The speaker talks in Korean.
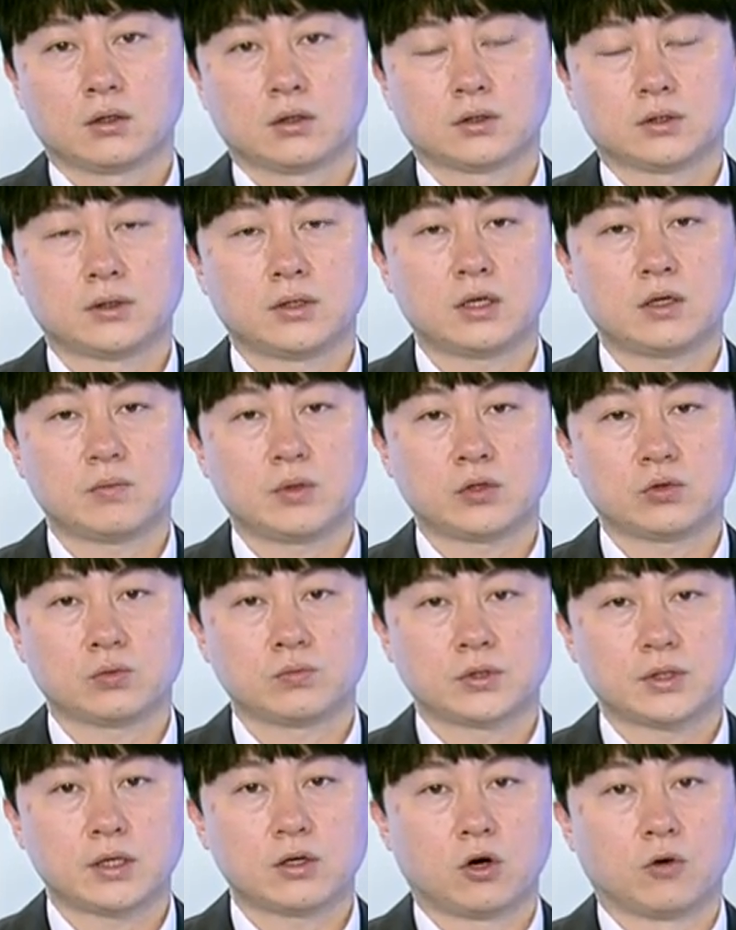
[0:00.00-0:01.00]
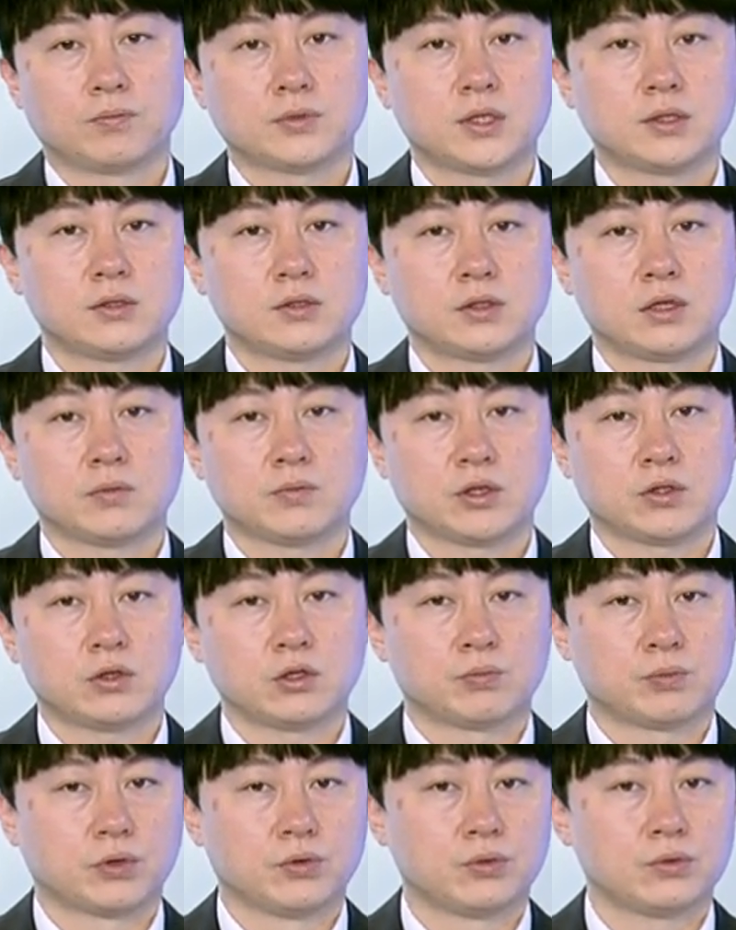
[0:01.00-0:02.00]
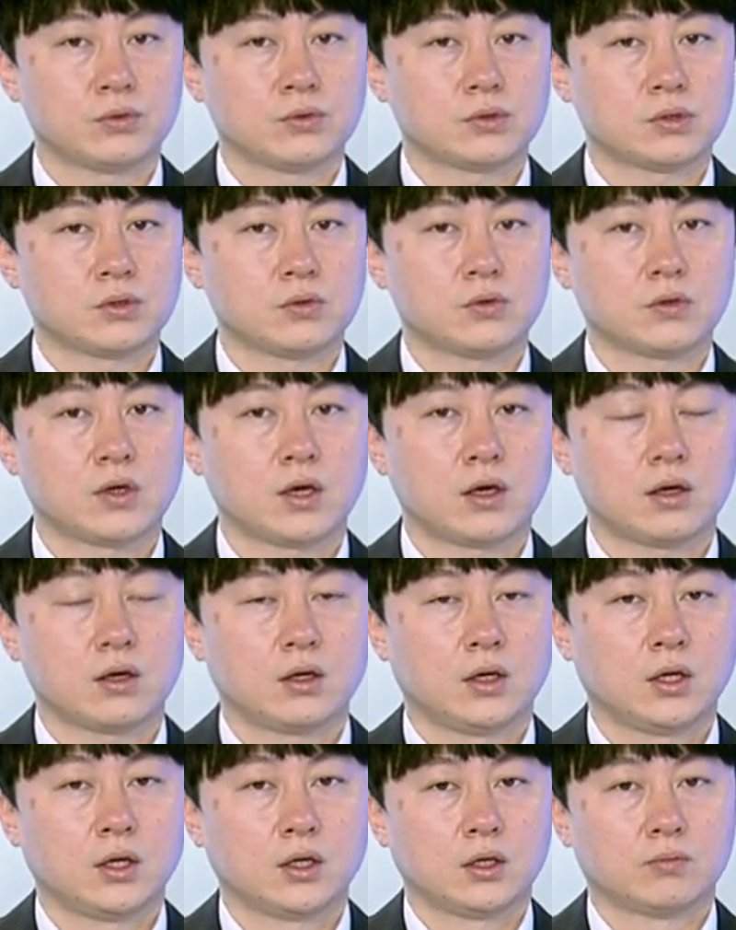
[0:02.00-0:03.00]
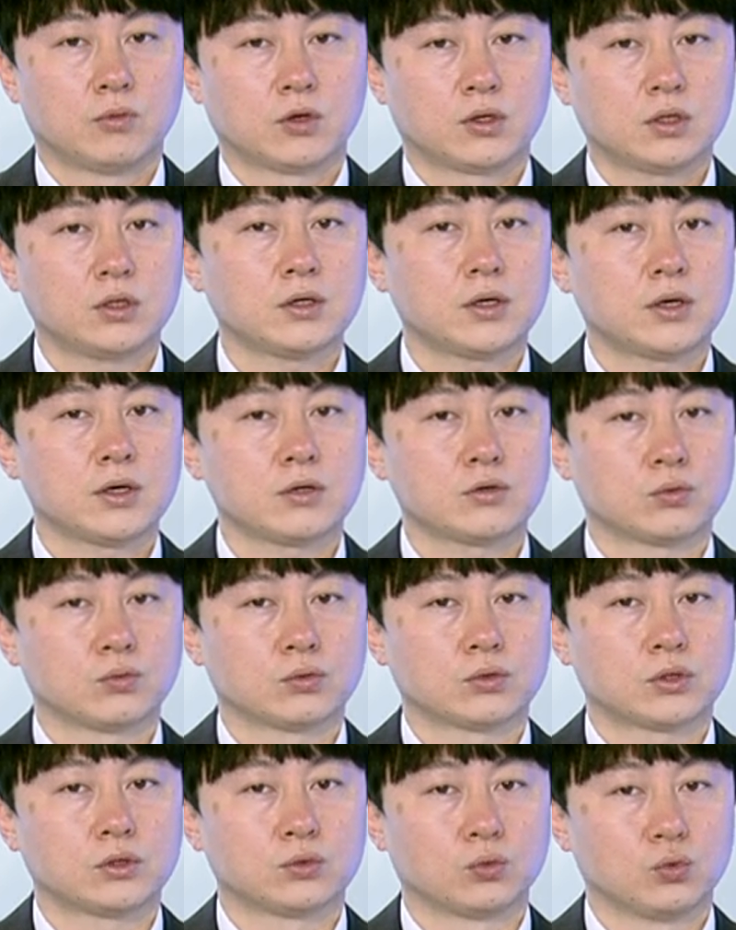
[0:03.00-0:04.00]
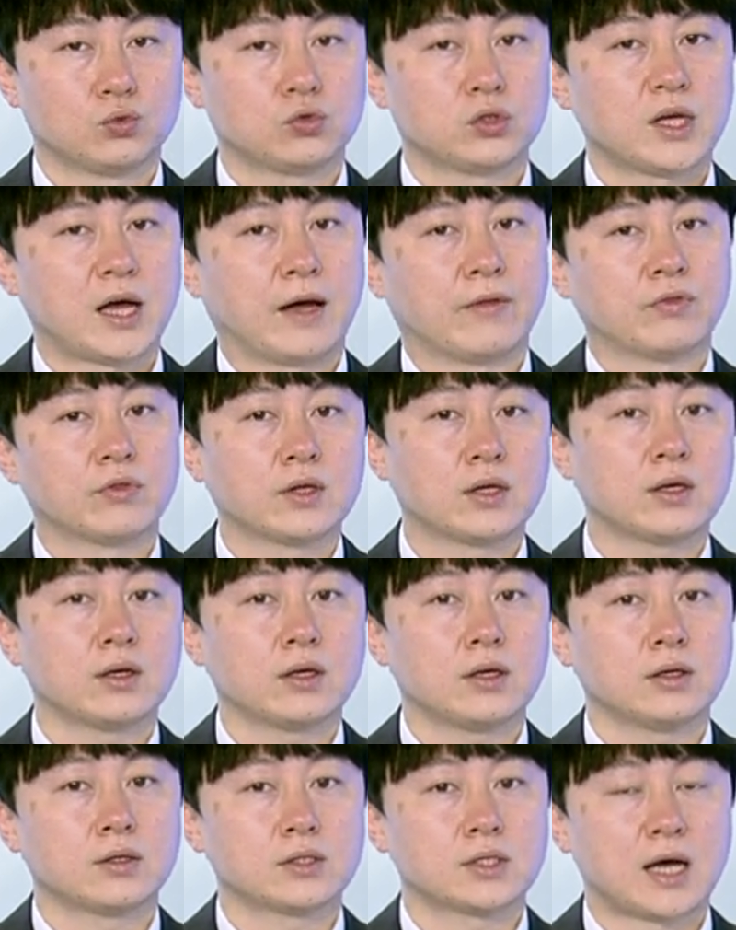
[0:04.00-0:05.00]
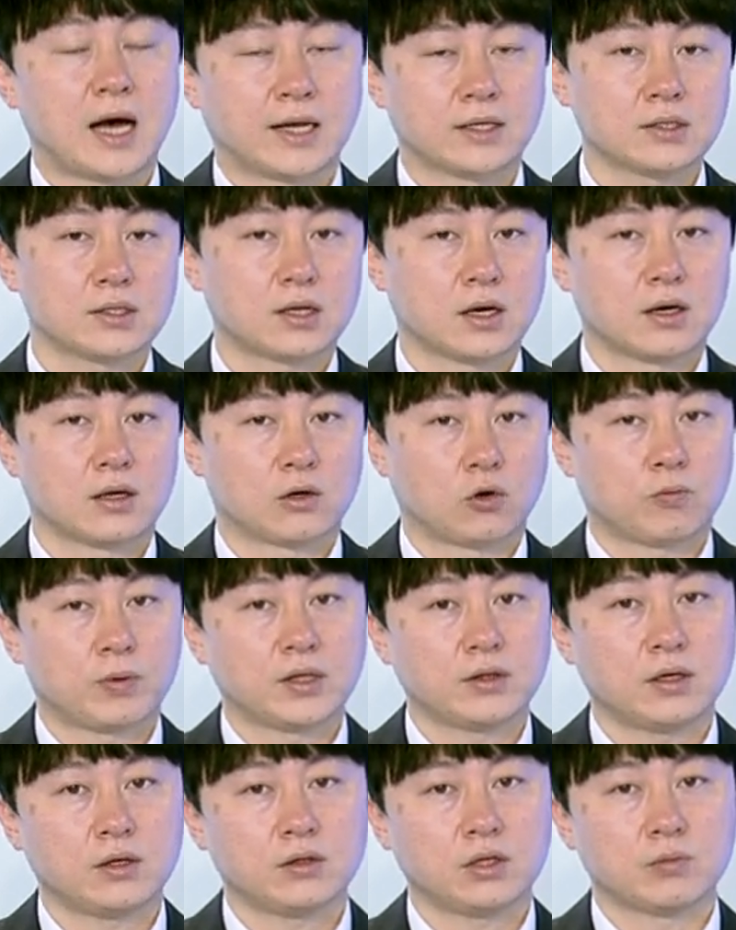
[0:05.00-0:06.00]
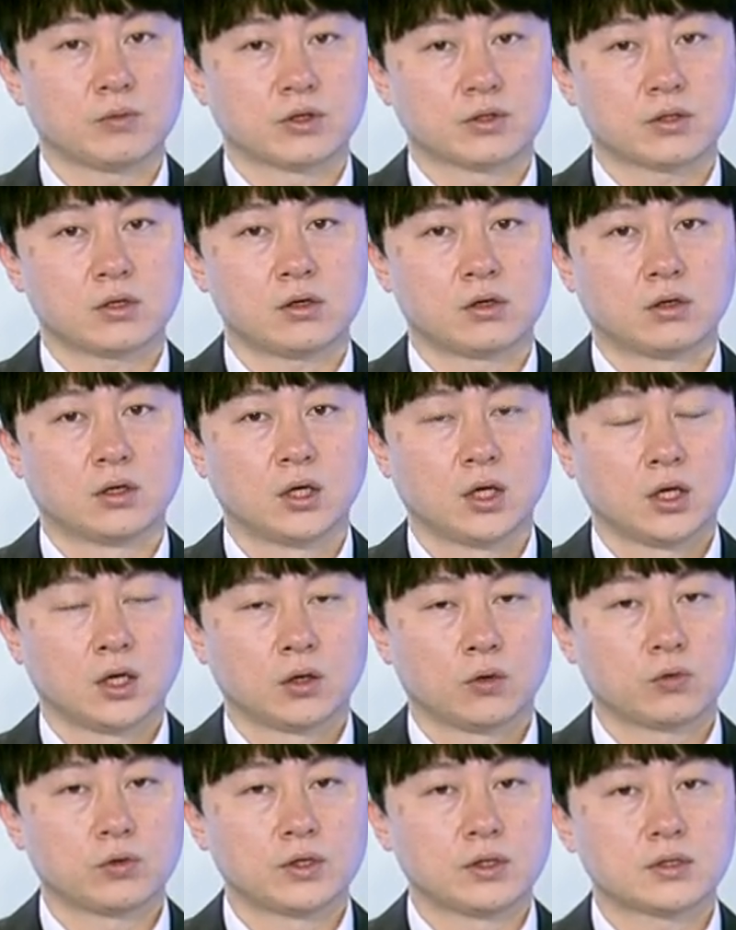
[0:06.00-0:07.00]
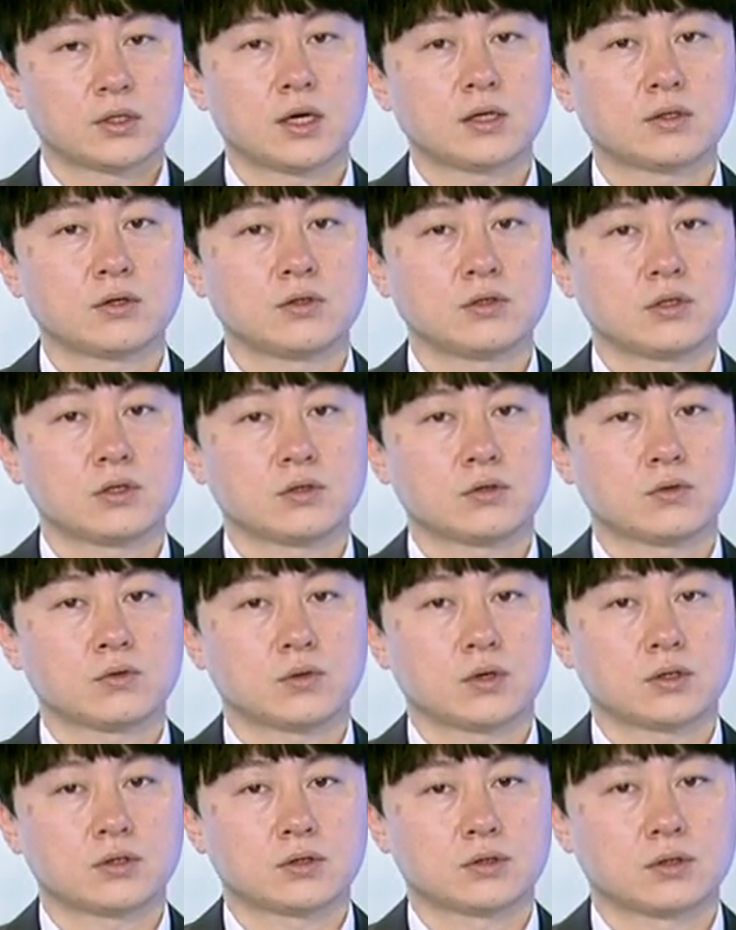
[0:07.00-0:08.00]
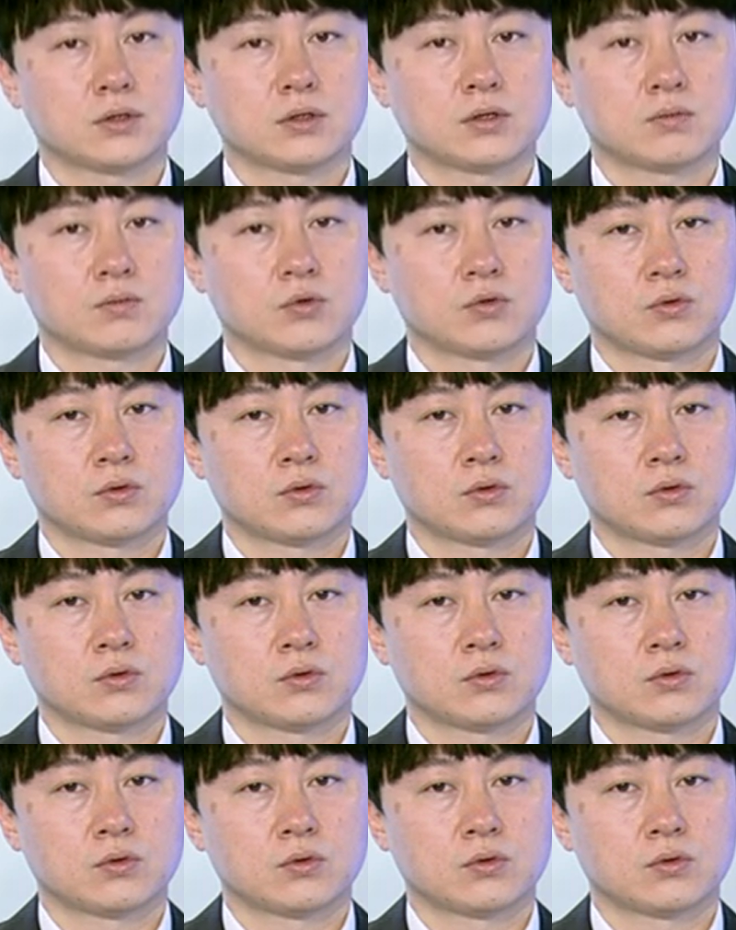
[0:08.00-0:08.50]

그나마 좀 셀 업체들 대비해서 이 변동성에 뭐 크게 좀그 노출이 안 되지 않을까라고 판단되면서 어. 우리 려 이차 전지 쪽에 지금